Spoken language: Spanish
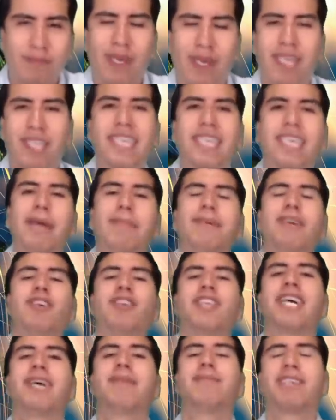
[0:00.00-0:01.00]
Así que amigos,
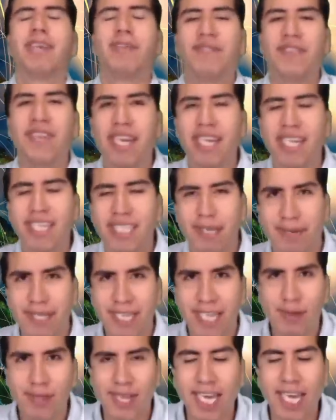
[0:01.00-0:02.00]
llegamos al final de este
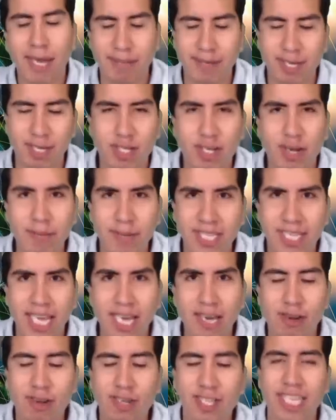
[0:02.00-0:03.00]
video. Déjame en los
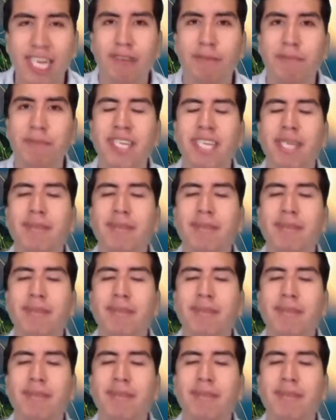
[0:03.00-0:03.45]
comentarios lo que sea que opinen.